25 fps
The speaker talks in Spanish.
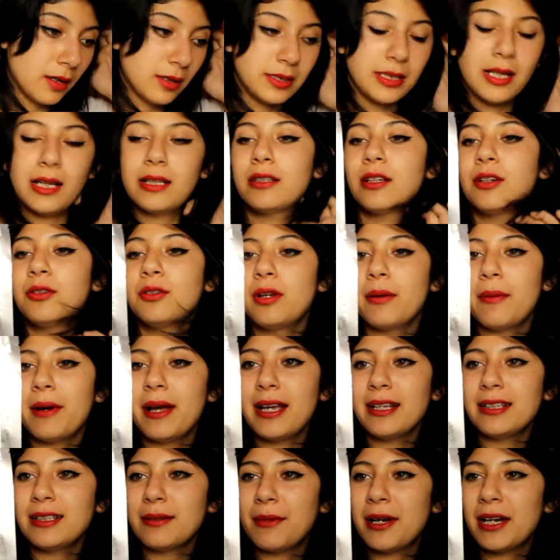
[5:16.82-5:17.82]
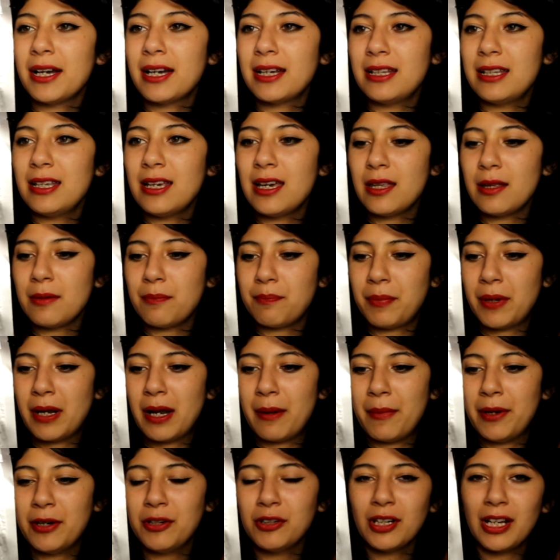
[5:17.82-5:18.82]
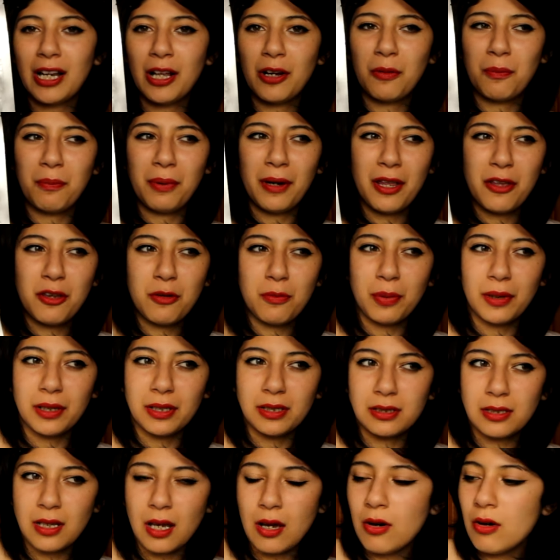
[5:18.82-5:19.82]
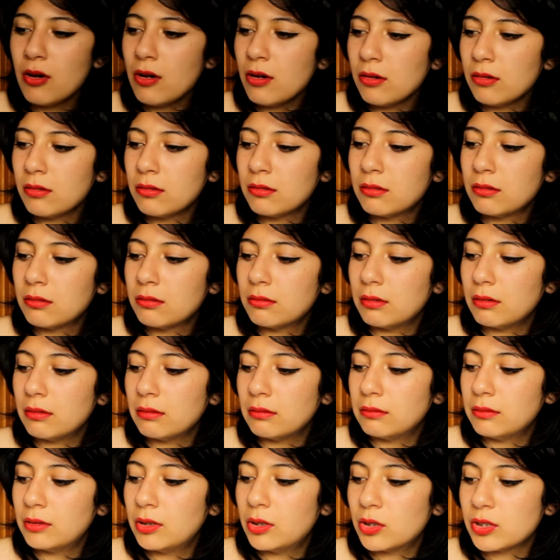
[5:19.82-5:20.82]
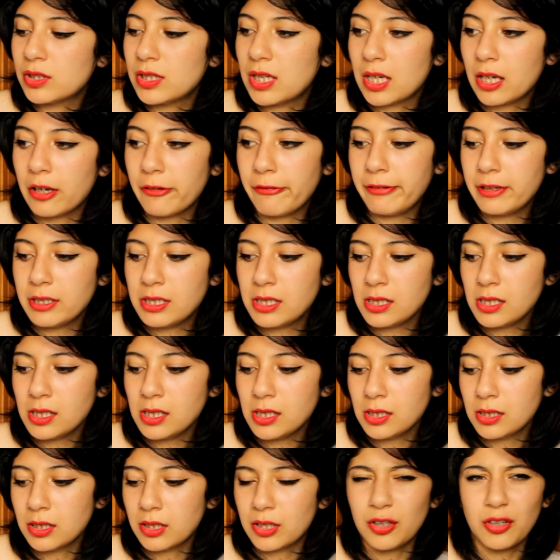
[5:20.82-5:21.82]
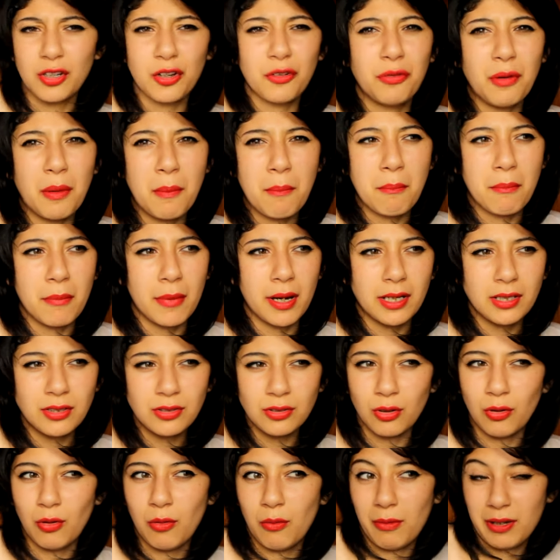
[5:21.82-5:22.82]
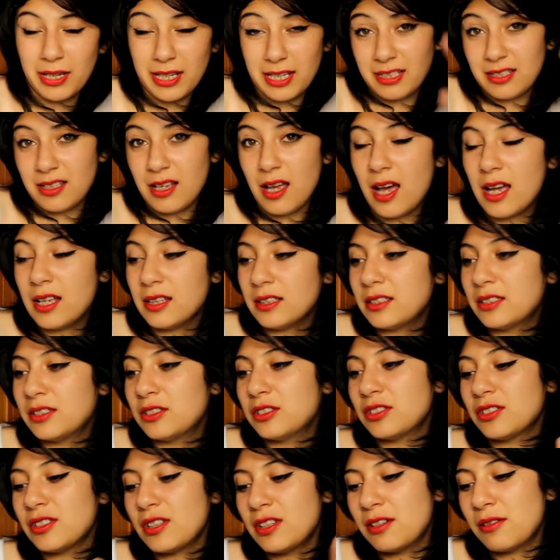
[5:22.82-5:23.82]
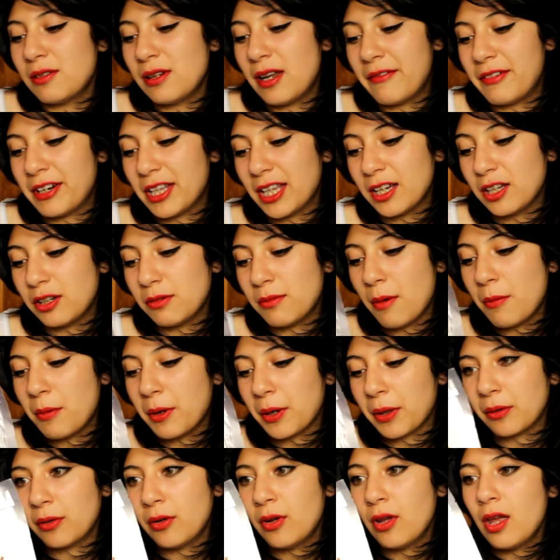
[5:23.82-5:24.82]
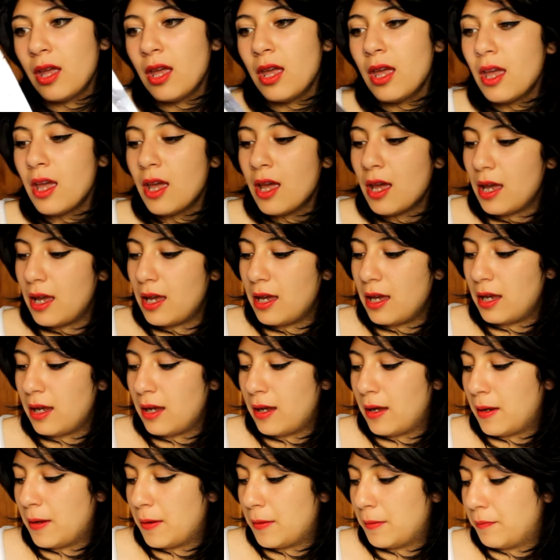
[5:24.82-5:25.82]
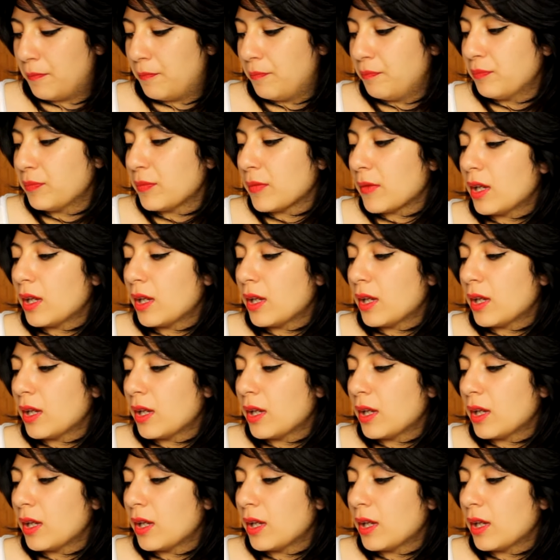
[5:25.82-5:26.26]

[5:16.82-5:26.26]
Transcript: Ya, tengo esta mascarilla para manos que la compré el año pasado. No sé en qué fecha, creo que fue en marzo o quizá antes, no sé, la verdad es que no me acuerdo. Em,